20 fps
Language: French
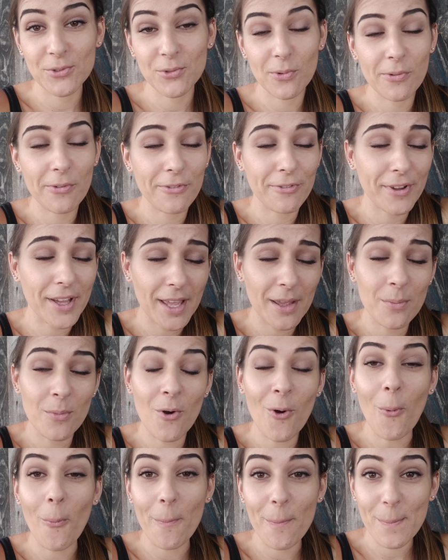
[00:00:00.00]
Donc
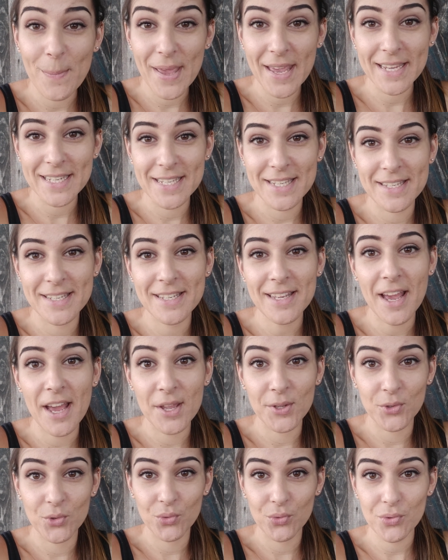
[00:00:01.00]
vraiment, merci
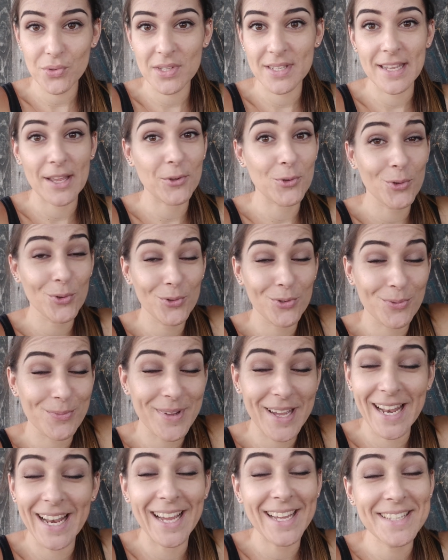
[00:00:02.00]
à tous. C'est un truc de
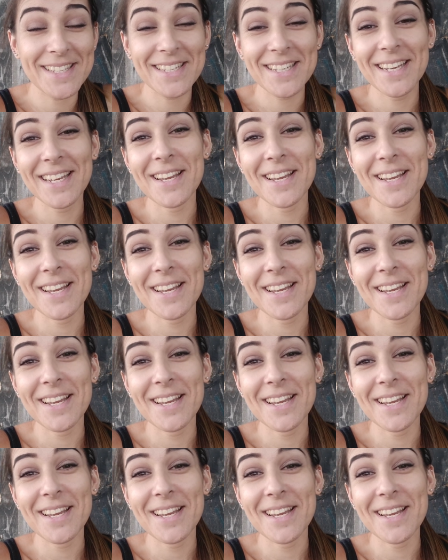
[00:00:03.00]
malade.